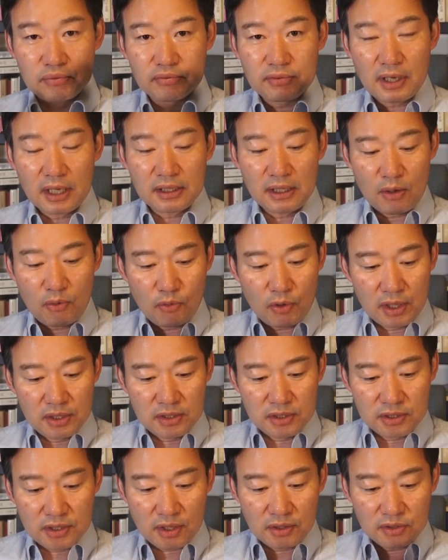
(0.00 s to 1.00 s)
북한의
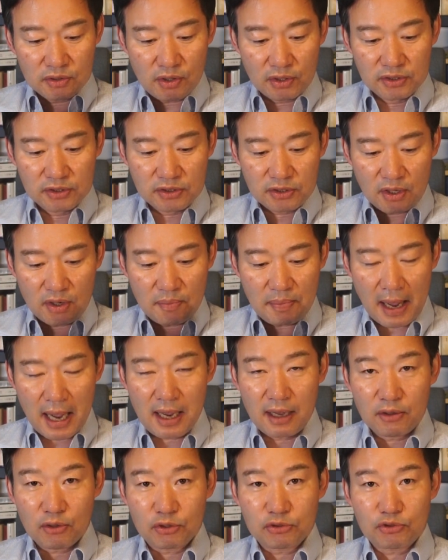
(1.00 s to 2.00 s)
원정 건설
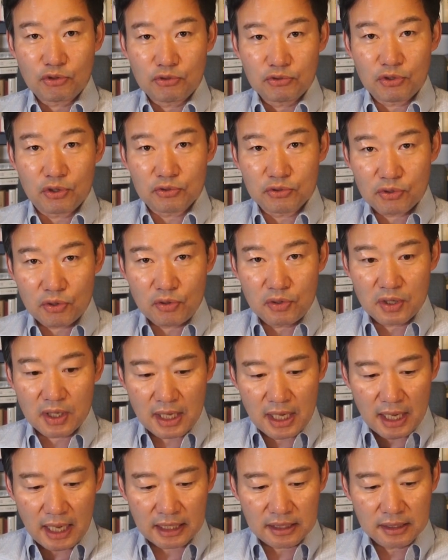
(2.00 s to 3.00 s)
방안 어쩌고 저쩌고
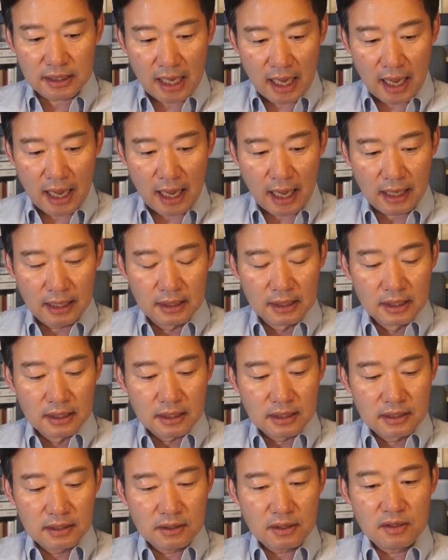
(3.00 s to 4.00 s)
이렇게 한다.
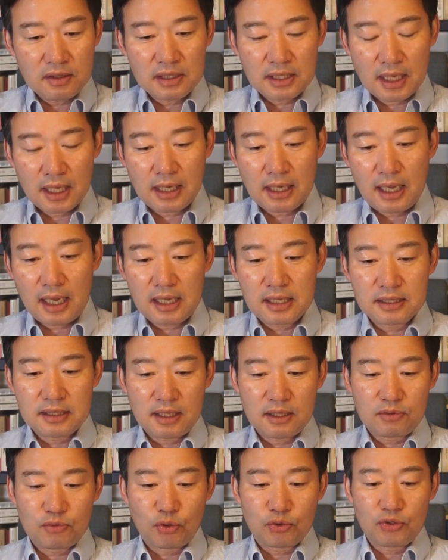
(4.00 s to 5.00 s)
그러니까
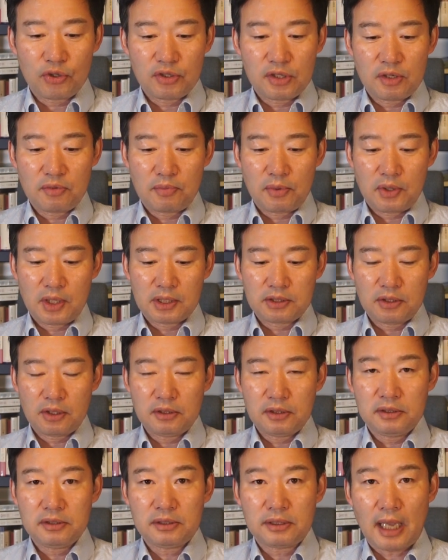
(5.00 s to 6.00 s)
이제
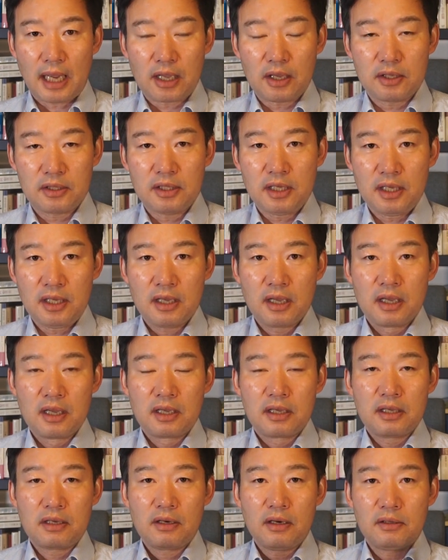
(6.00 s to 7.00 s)
조선일보에서는 당연히
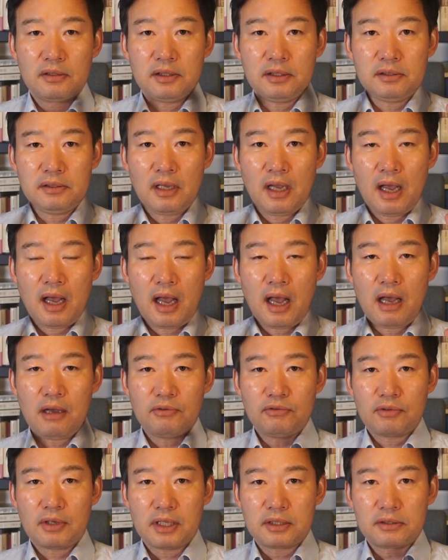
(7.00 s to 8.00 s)
이거는
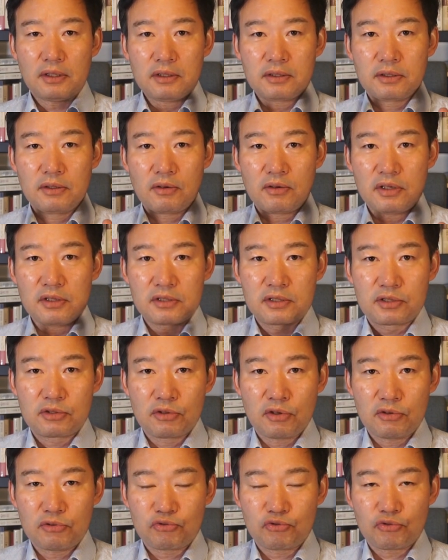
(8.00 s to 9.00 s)
한국에서 그런 걸
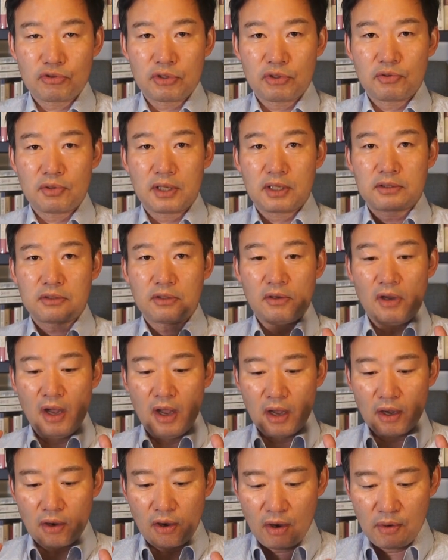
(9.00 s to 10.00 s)
지어주기 위해서
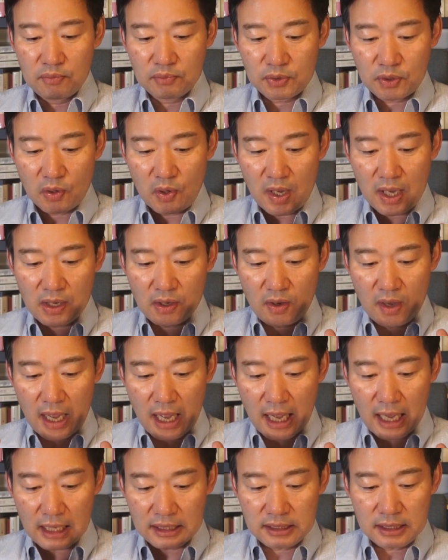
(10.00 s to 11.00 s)
검토한 거
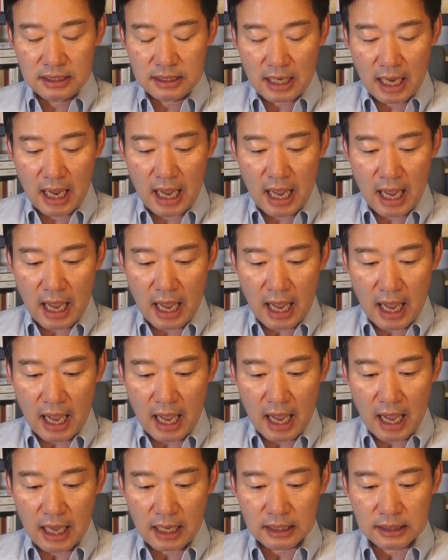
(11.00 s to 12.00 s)
아니냐.
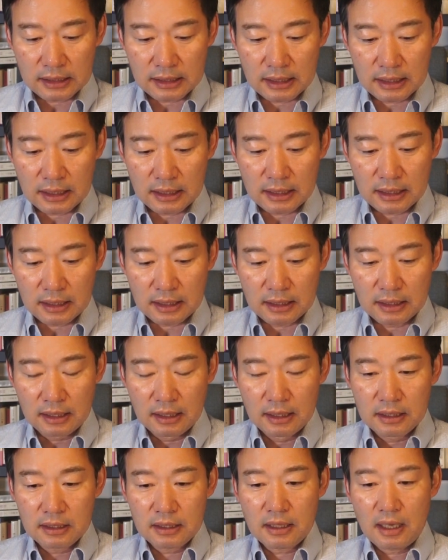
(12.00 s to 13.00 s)
아.
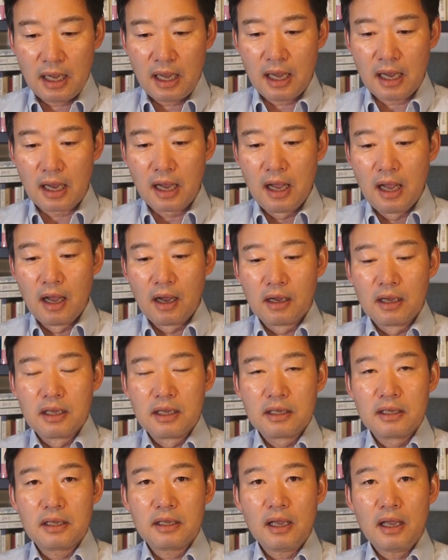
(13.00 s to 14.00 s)
그러니까
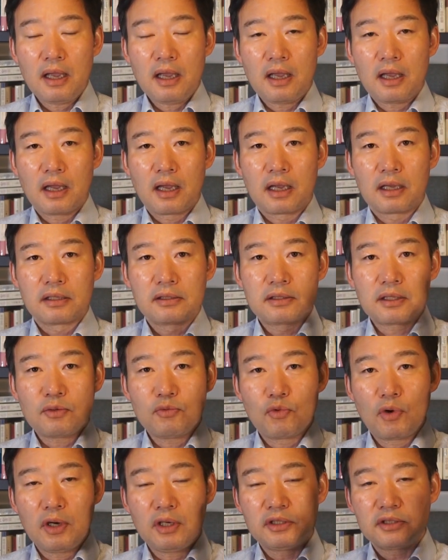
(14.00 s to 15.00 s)
이게
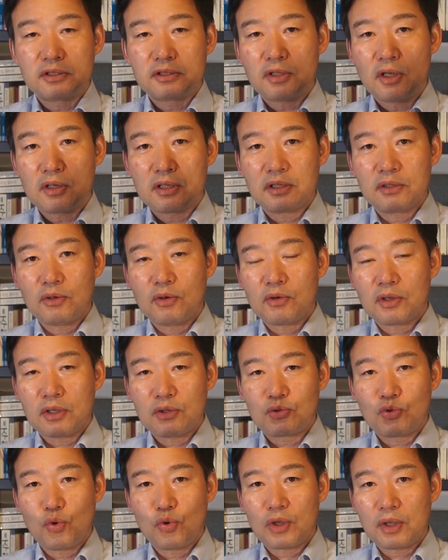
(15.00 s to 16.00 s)
지금 월성
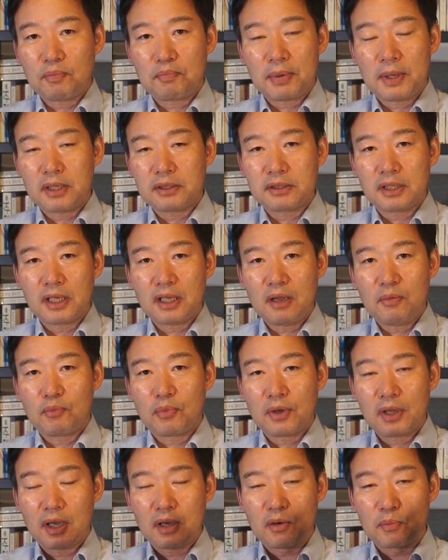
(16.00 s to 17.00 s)
1호기 조기 폐쇄 이게
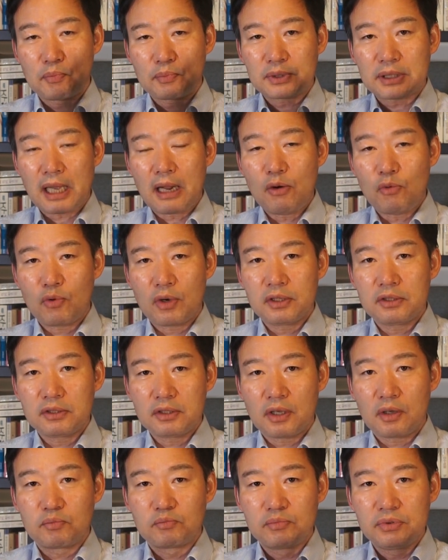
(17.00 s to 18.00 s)
뭐예요?
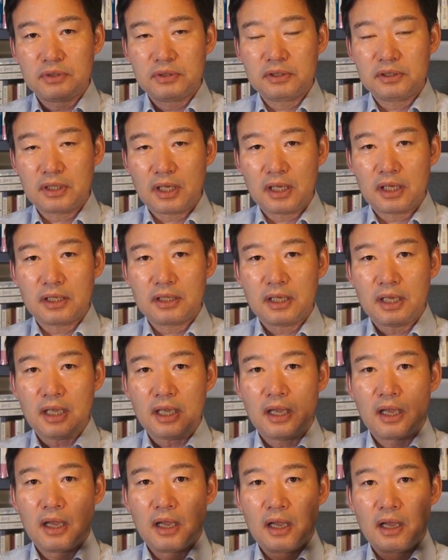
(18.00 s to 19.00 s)
탈원전
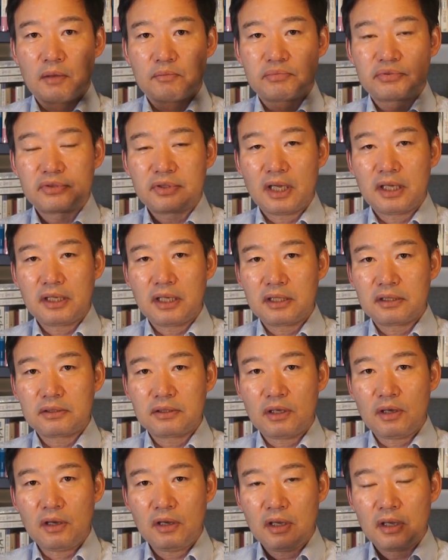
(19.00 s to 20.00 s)
문재인이
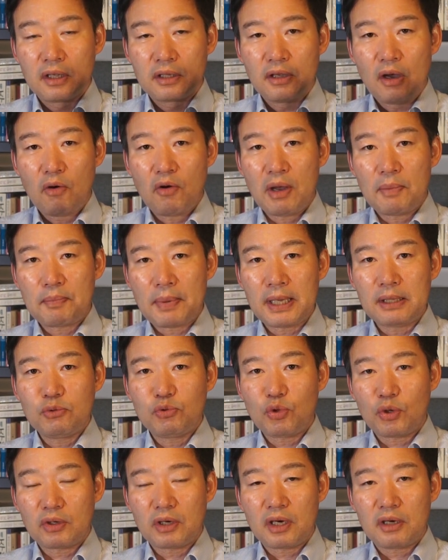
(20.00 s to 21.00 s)
부산에서 영화
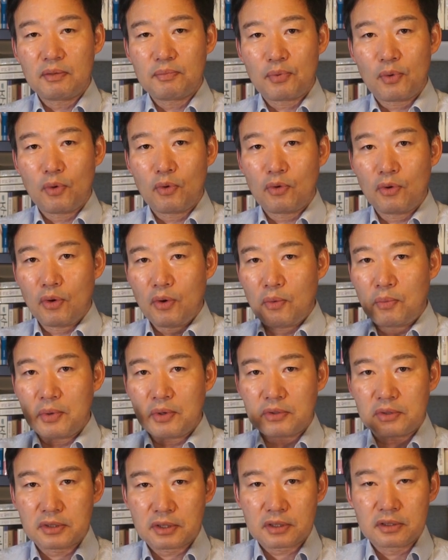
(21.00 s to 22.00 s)
판도라를 보고
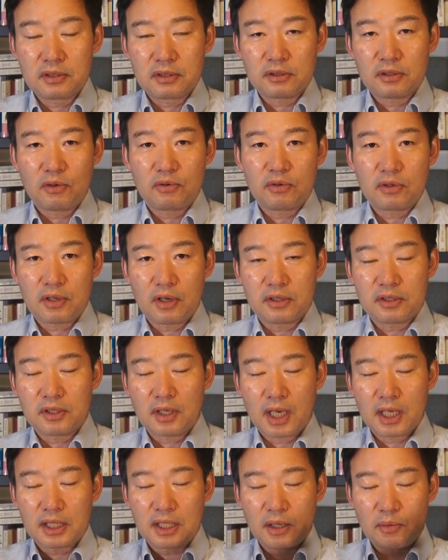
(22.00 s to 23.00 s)
뭐 즉흥적으로
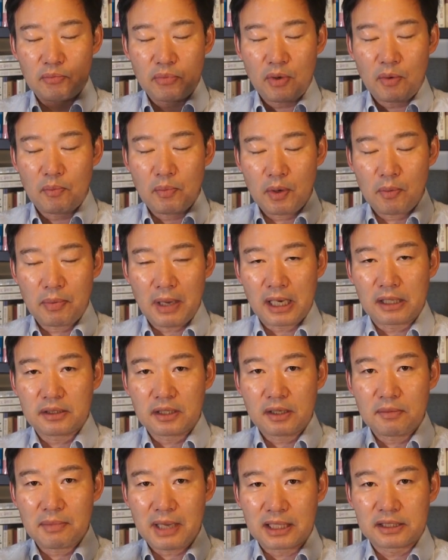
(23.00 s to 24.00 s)
결정했다 뭐뭐 뭐
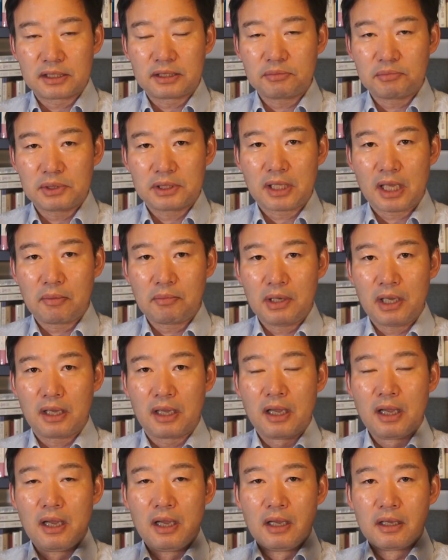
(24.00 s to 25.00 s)
말들이 많습니다만